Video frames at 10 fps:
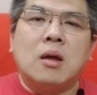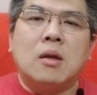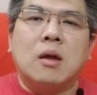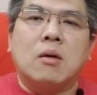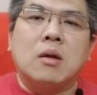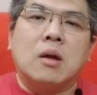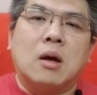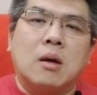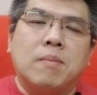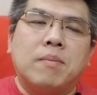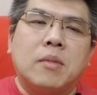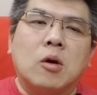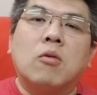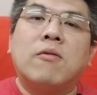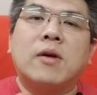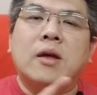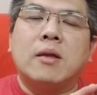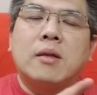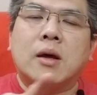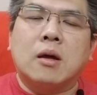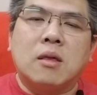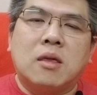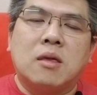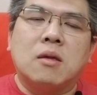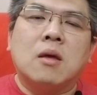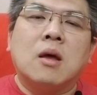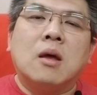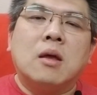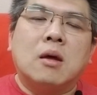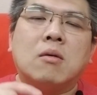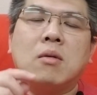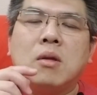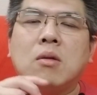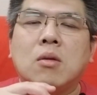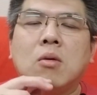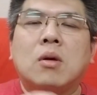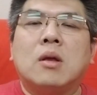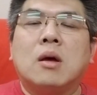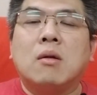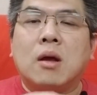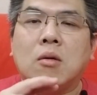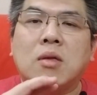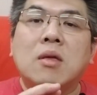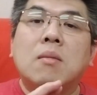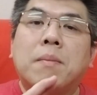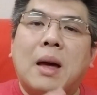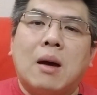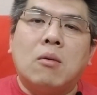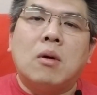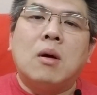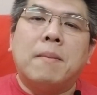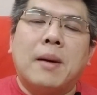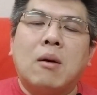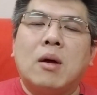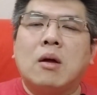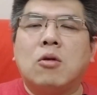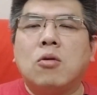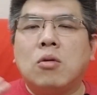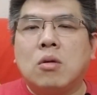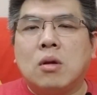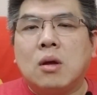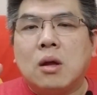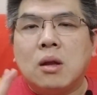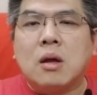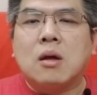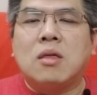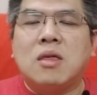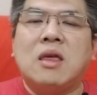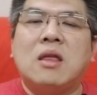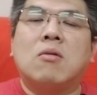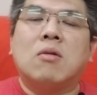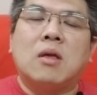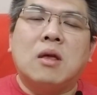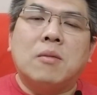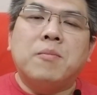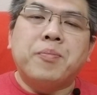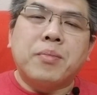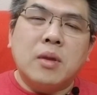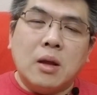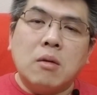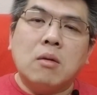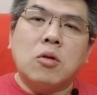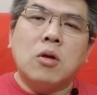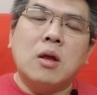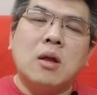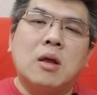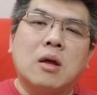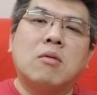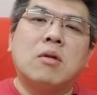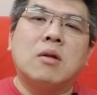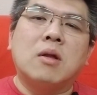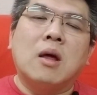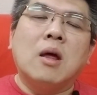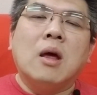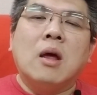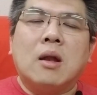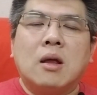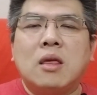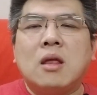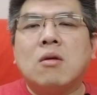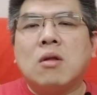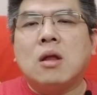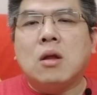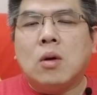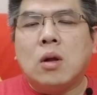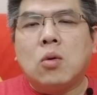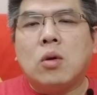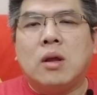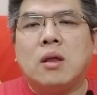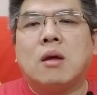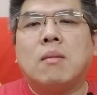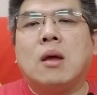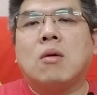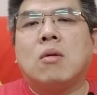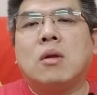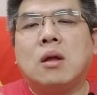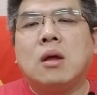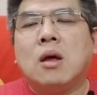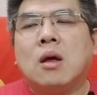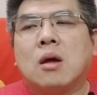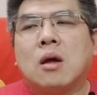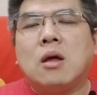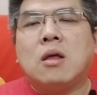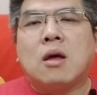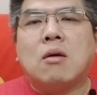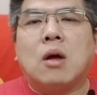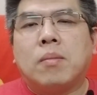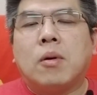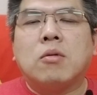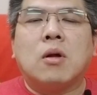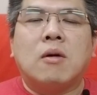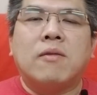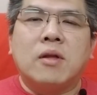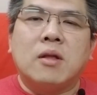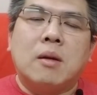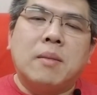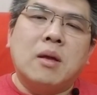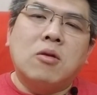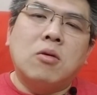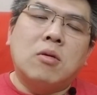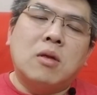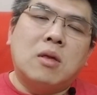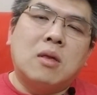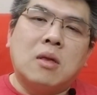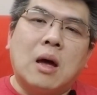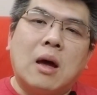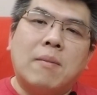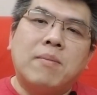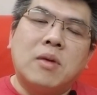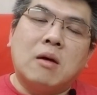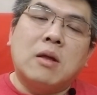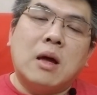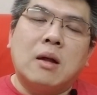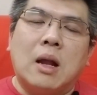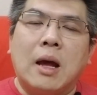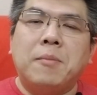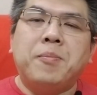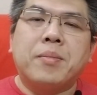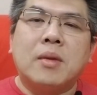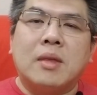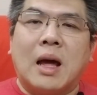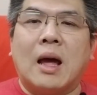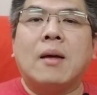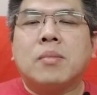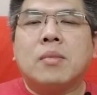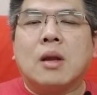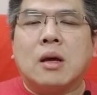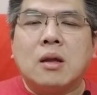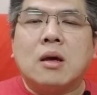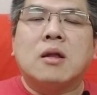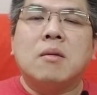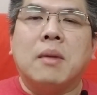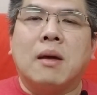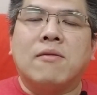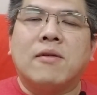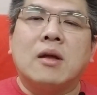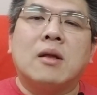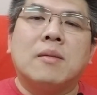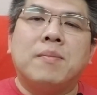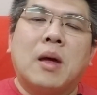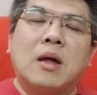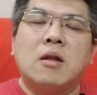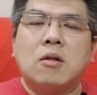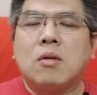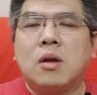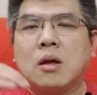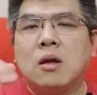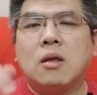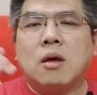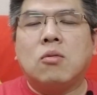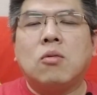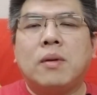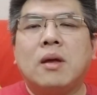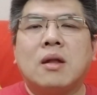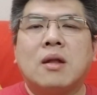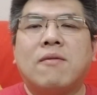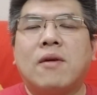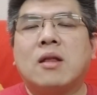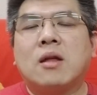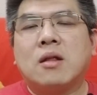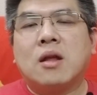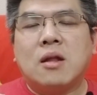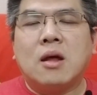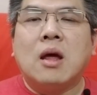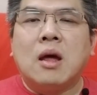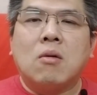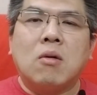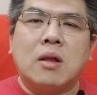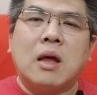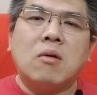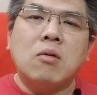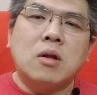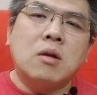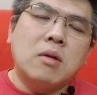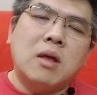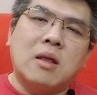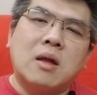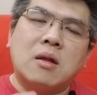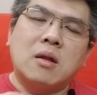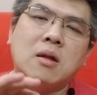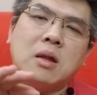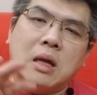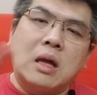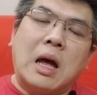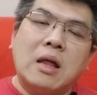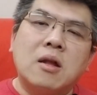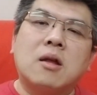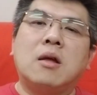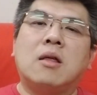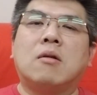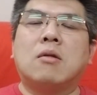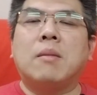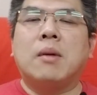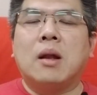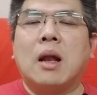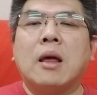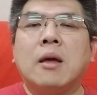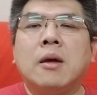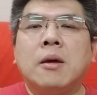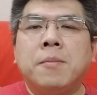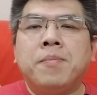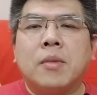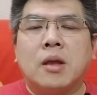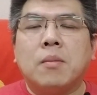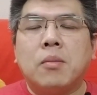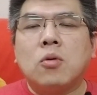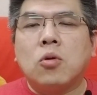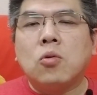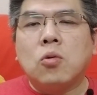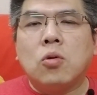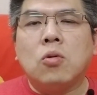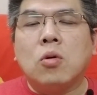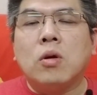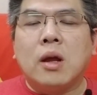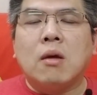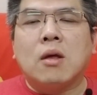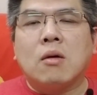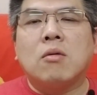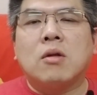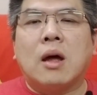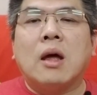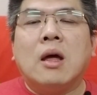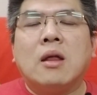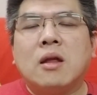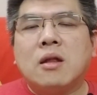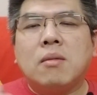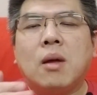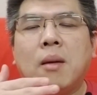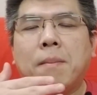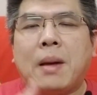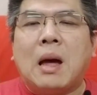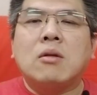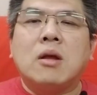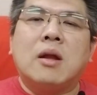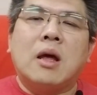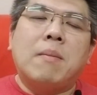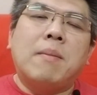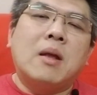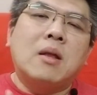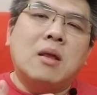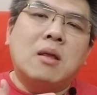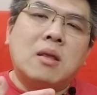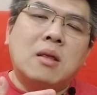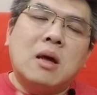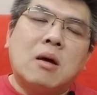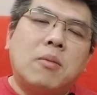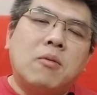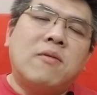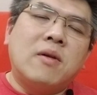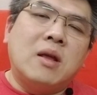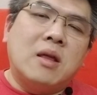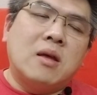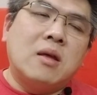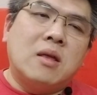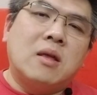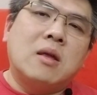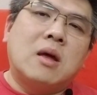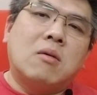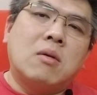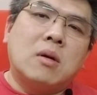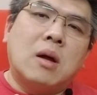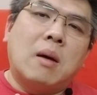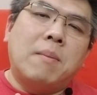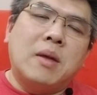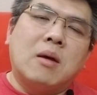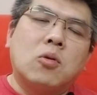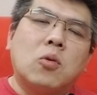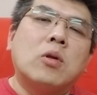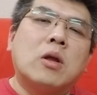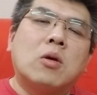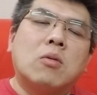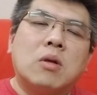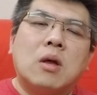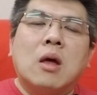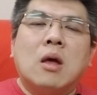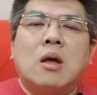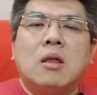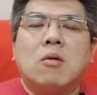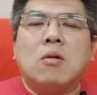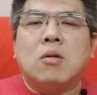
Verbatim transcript: 邮啊邮费那个纸，然后弄完以后你要自包，包完要去呃那个寄东西，你要确定你有时间。那寄东西的话，如果你在美国，你可以叫 post office 那边去找叫他来拿拿，那个是免费的，还说你可以叫 U P S 啊 FedEx 那些过来，他会收钱，但是你还是可以叫他们来。你就不用出去，如果你要照顾啥，但是包的那一边那个部分，你就已经要啊比较多的东西，就